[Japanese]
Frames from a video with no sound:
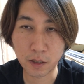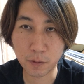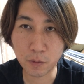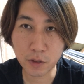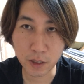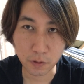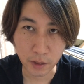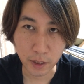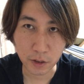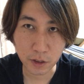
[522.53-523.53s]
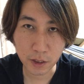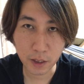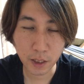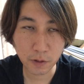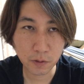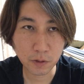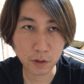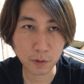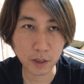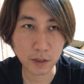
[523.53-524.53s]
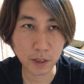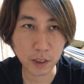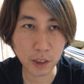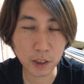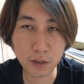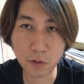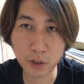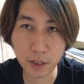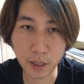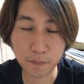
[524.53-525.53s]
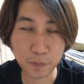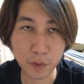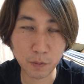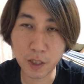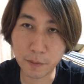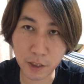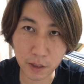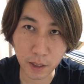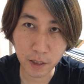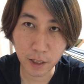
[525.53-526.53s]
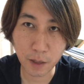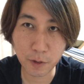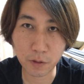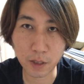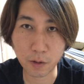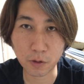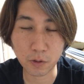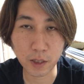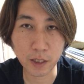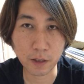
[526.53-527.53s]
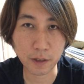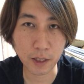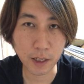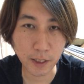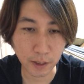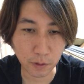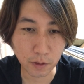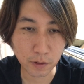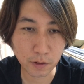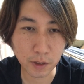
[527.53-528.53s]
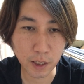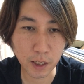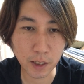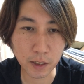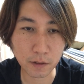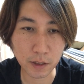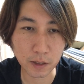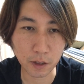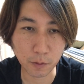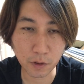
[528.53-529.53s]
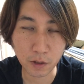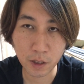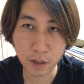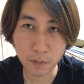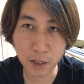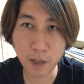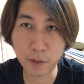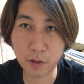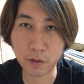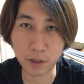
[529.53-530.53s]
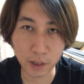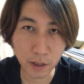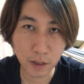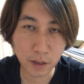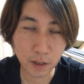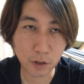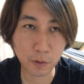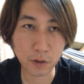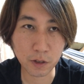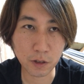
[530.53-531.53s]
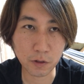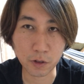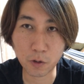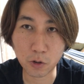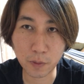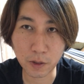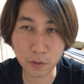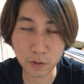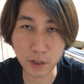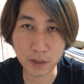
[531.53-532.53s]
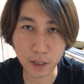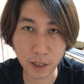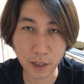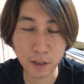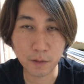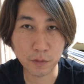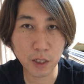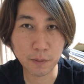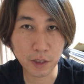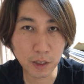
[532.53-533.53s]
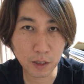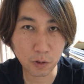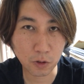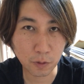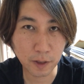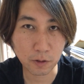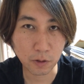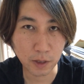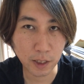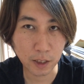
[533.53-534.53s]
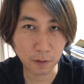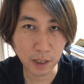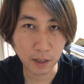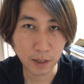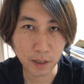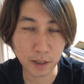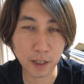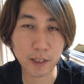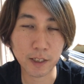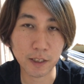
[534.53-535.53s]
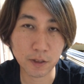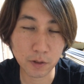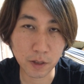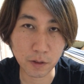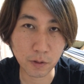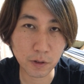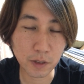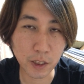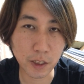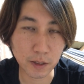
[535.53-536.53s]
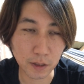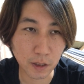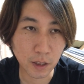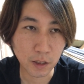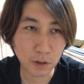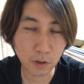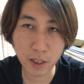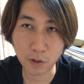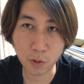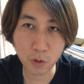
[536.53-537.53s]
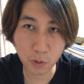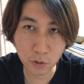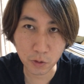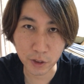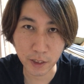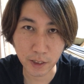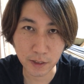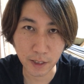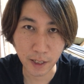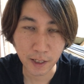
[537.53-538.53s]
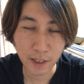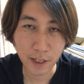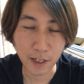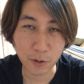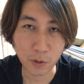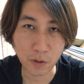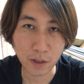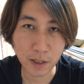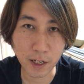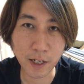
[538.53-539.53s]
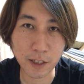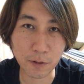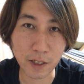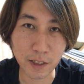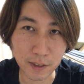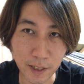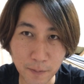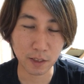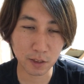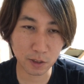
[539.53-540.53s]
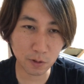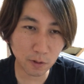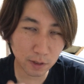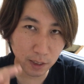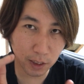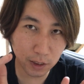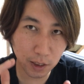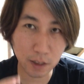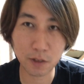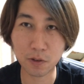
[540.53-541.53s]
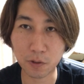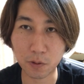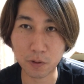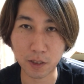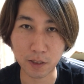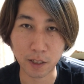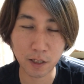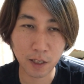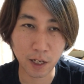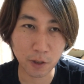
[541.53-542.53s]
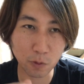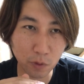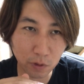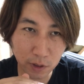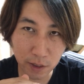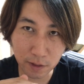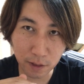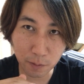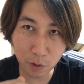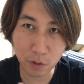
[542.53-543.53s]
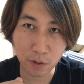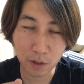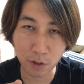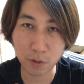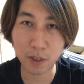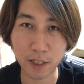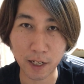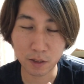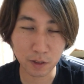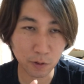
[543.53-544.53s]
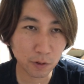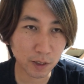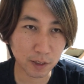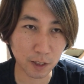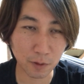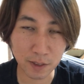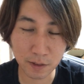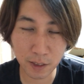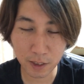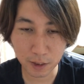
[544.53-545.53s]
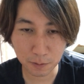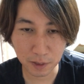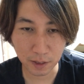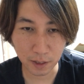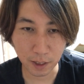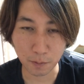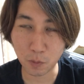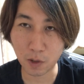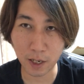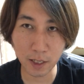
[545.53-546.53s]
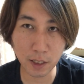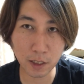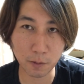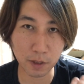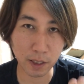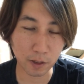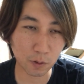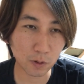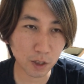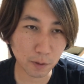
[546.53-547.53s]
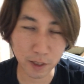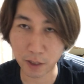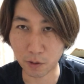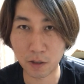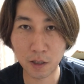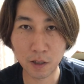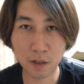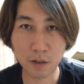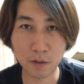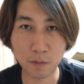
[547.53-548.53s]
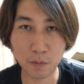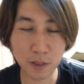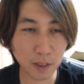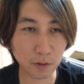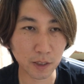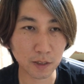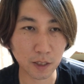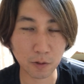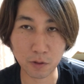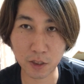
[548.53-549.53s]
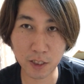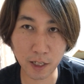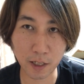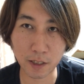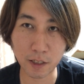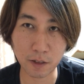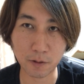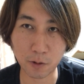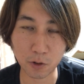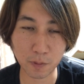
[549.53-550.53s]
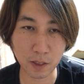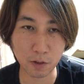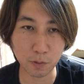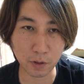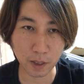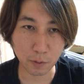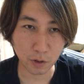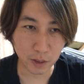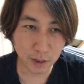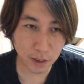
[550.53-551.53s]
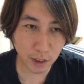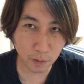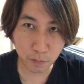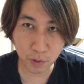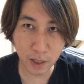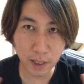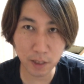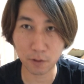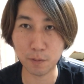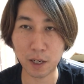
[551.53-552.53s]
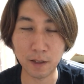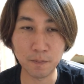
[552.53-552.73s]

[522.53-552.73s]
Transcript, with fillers: モーセのね実会の方にもですね規律としてむやみにね神の名を唱えてはならないというふうに書かれてるんですけども、まあ、神というのはね何度も言っているように言葉のことですからむやみに言葉を唱えてはならないんですよっていうこういう規律それが道徳としてですねあの書かれてるわけですねすごく大事なんですよってことをですねあのモーセすらも言ったそれをですね忘れてしまってもうああでもないこうでもないとみんなのですねこの自我から出てくる言葉っていうものがもう一斉にバーッと今